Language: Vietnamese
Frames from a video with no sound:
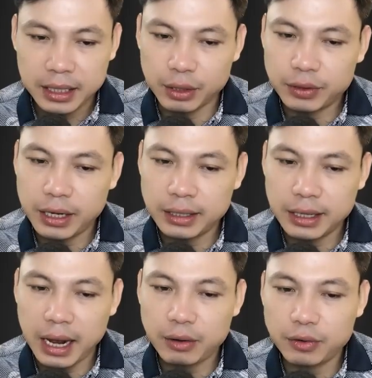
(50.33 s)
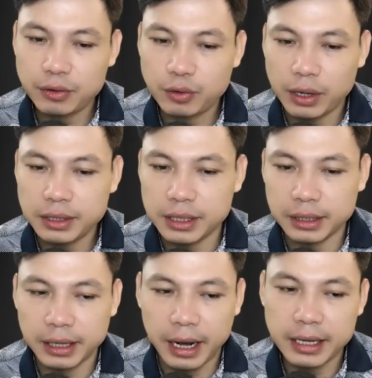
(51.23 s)
Đầu tiên, lão đoán
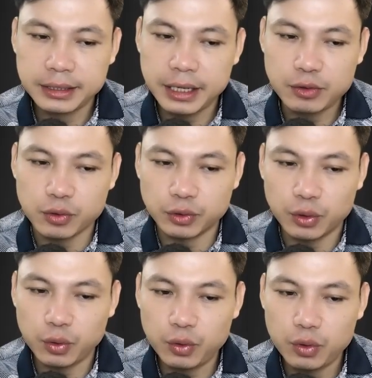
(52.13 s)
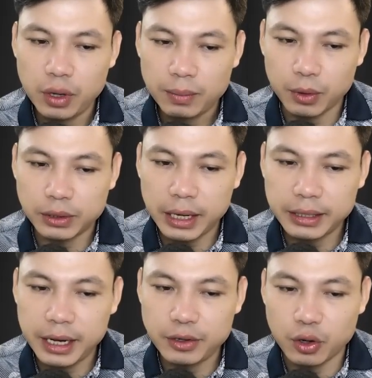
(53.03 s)
được cái chết của Tú, một
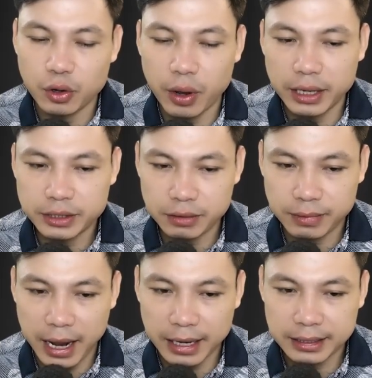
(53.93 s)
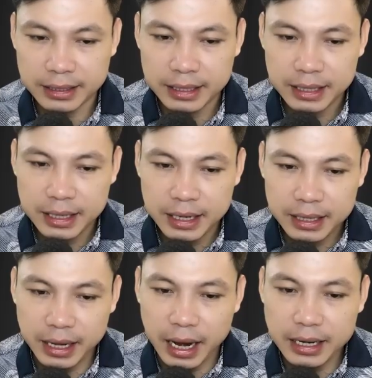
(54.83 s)
thanh niên nổi loạn trong làng.
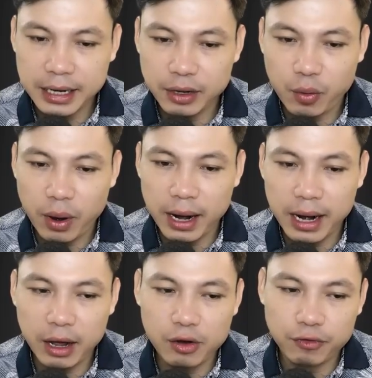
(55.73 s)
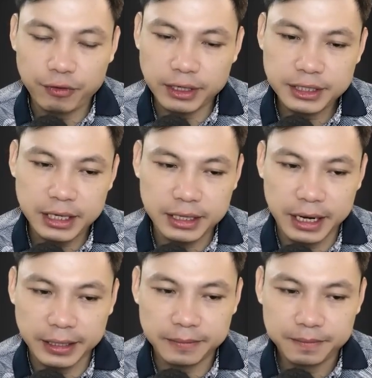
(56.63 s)
Theo hắn đi qua, lão phán chắc
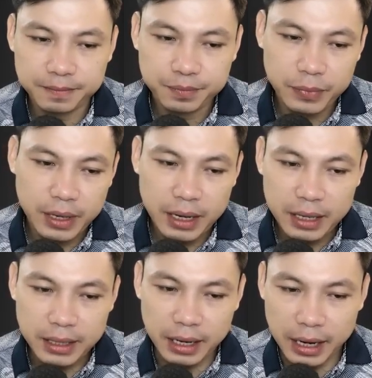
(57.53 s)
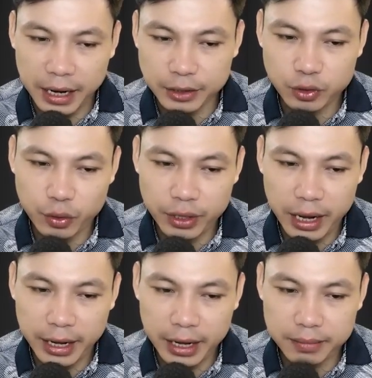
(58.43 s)
địch: thằng này tối
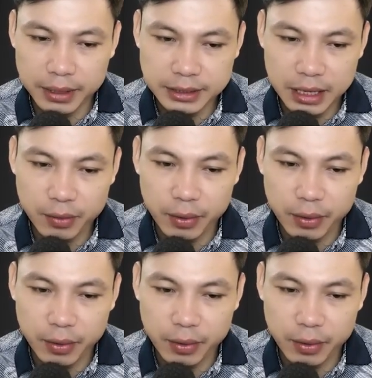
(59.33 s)
nay mà ra